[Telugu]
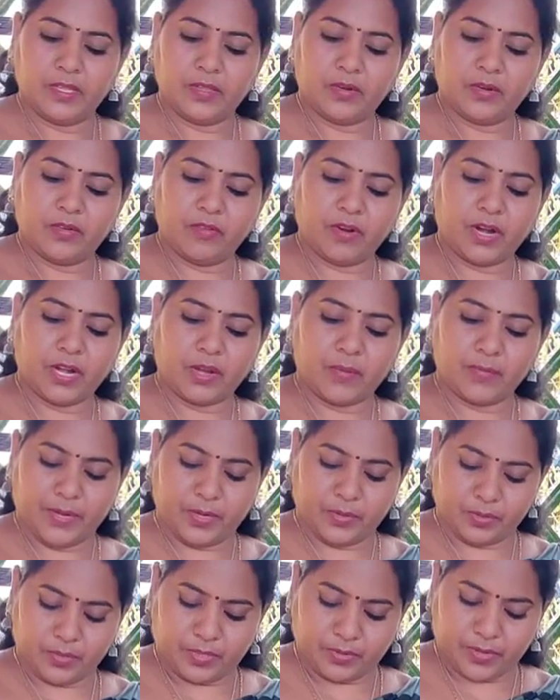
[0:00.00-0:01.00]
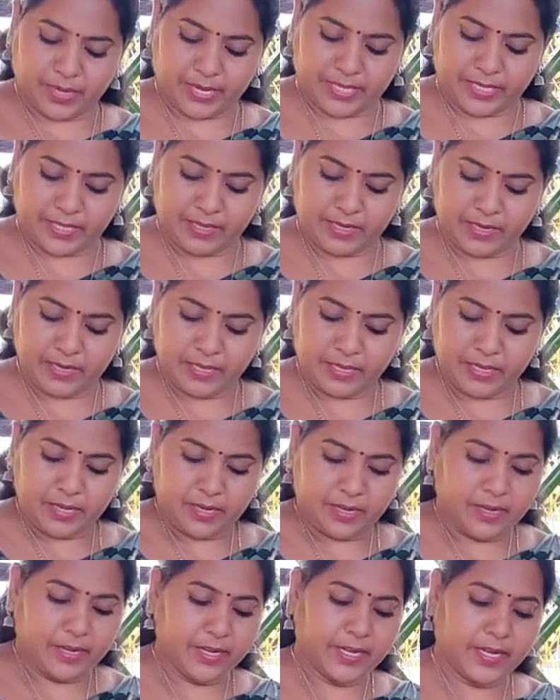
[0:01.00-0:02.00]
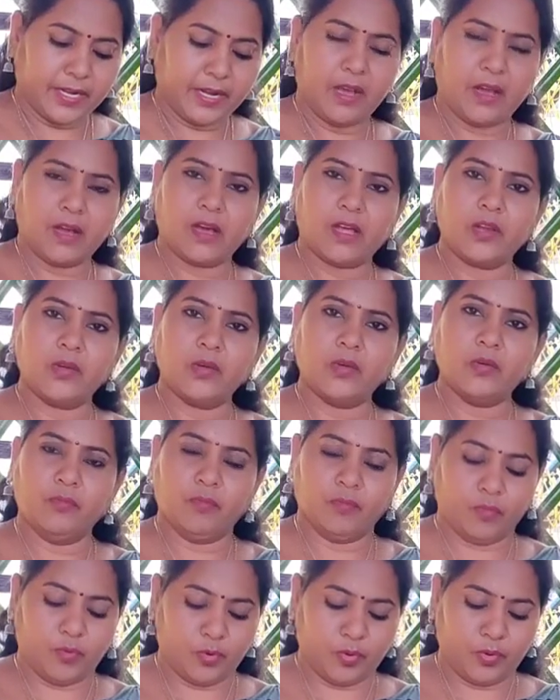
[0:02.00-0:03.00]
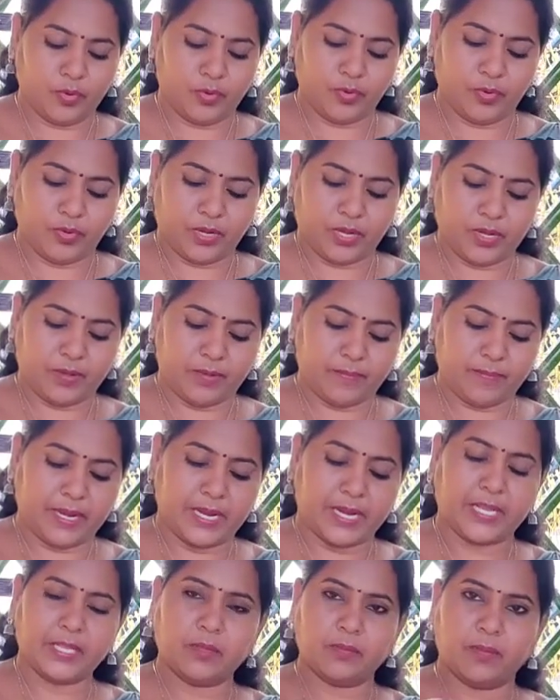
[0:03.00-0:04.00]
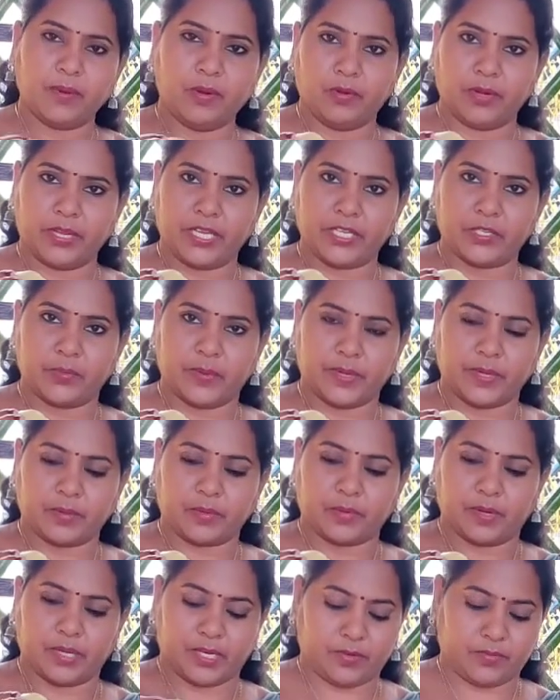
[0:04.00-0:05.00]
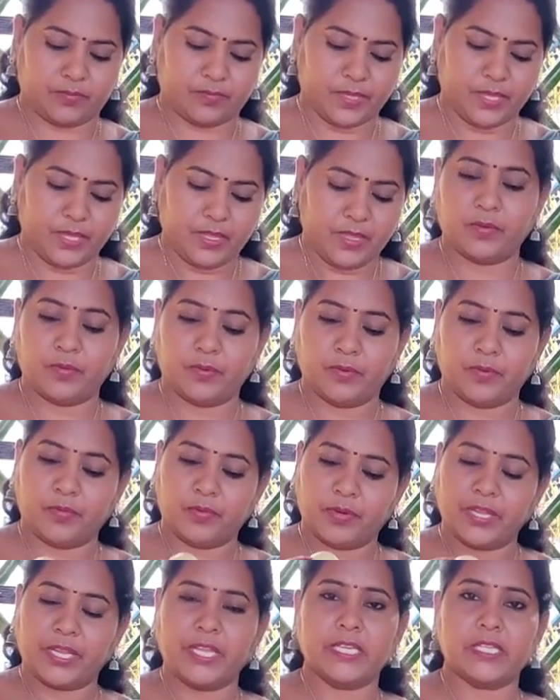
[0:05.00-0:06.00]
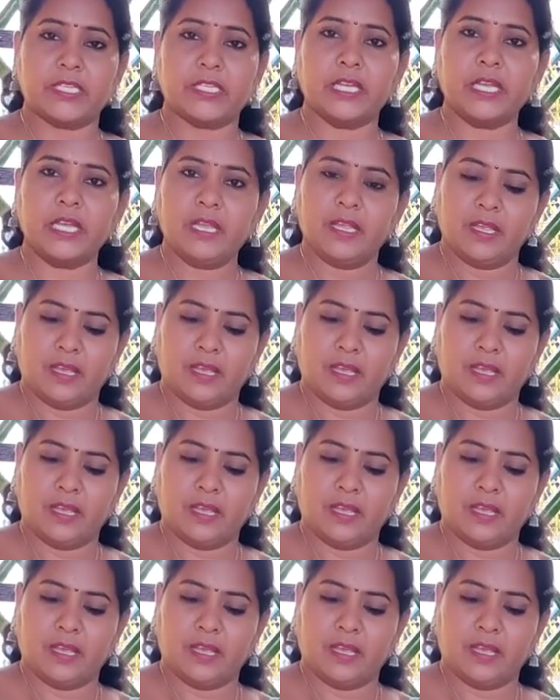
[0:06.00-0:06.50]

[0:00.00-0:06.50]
ఇదిగోండి వాటర్ మరుగుతున్నాయి కదా నేను ఇక్కడ ఆలు మూడు బంగాళదుంపలు ఉడికించి పెట్టుకున్నాను ఉడికించి